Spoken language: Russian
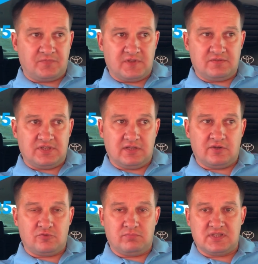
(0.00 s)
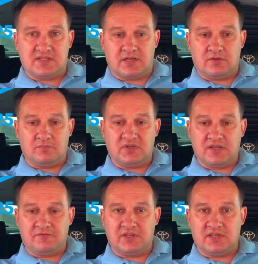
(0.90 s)
делают быстрые,
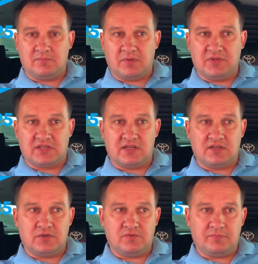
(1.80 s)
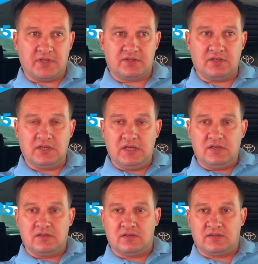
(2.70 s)
мгновенные, моментальные выплаты,
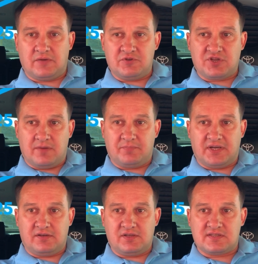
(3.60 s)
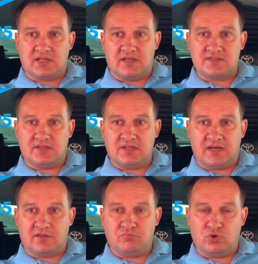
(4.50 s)
э, новичкам при регистрации
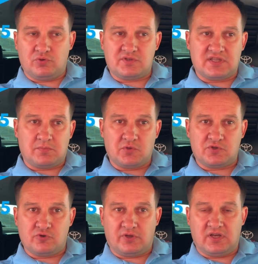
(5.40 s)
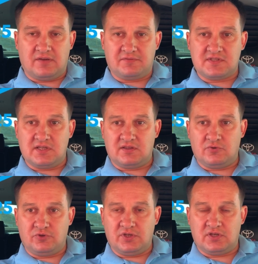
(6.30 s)
дарят бонус, самые высокие коэффициенты у
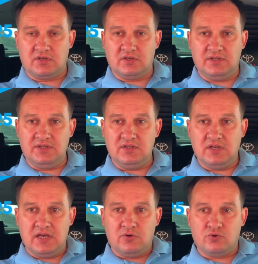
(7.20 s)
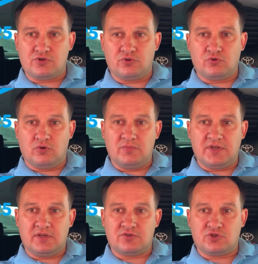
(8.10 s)
них и очень
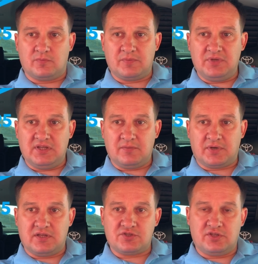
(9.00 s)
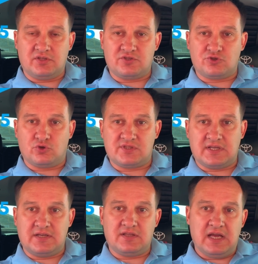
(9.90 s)
удобные что мобильное приложение, что
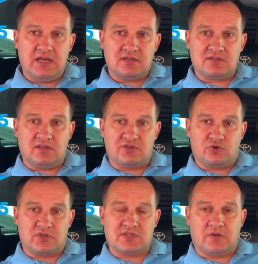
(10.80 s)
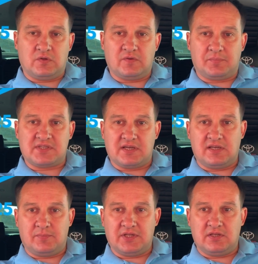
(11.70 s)
сайт. Ссылочку оставил в
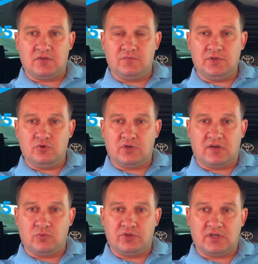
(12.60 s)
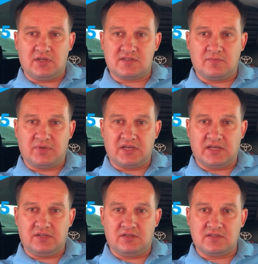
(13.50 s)
описании под этим видео, кому интересно,
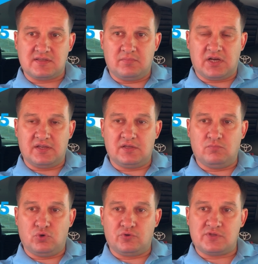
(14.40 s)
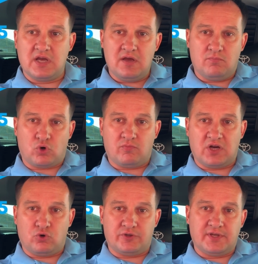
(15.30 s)
переходите, забирайте бонус,
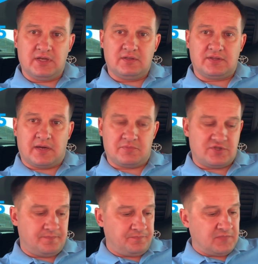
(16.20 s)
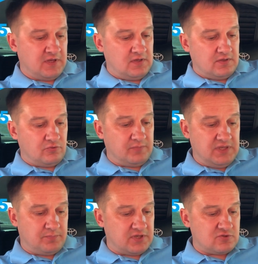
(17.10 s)
промокод там же. Мы
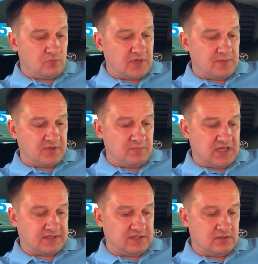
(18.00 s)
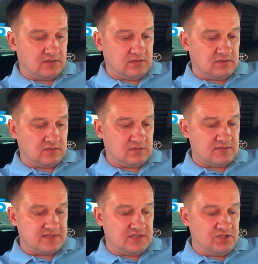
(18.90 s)
приступаем, ребятки, э,
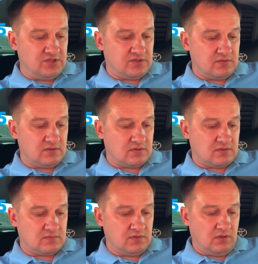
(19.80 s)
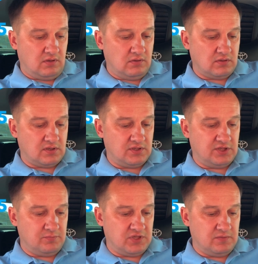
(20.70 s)
Зенит э,
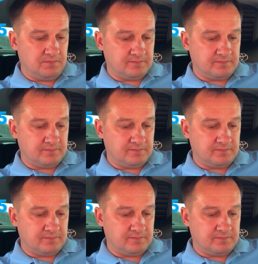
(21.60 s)
Химки.